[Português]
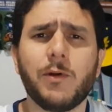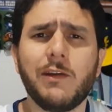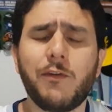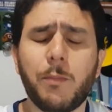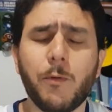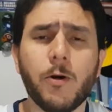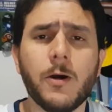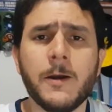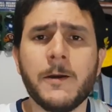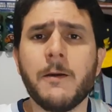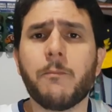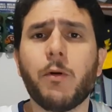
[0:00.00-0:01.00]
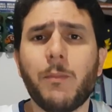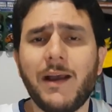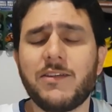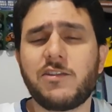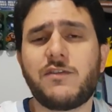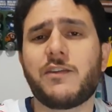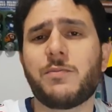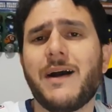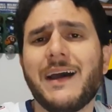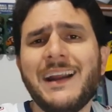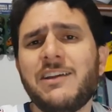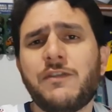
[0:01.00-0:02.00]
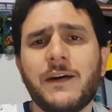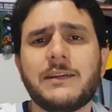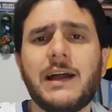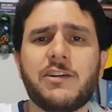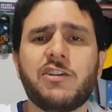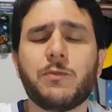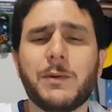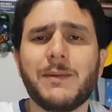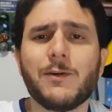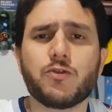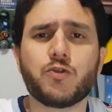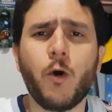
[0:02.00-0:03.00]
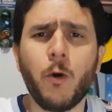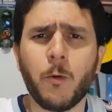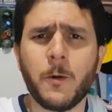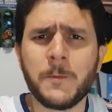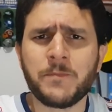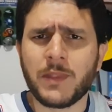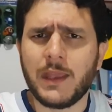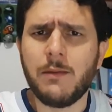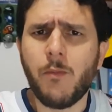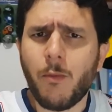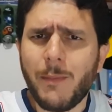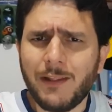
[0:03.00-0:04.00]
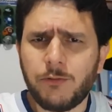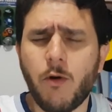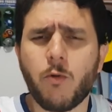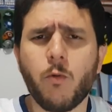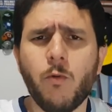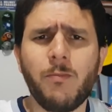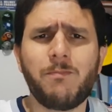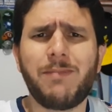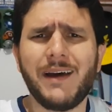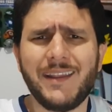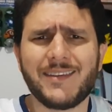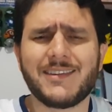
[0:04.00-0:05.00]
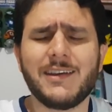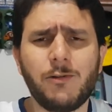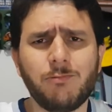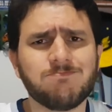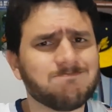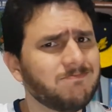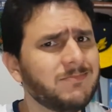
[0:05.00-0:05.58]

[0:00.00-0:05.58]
O Liverpool, por mais que tivesse uma grande vantagem no primeiro jogo, em momento algum pareceu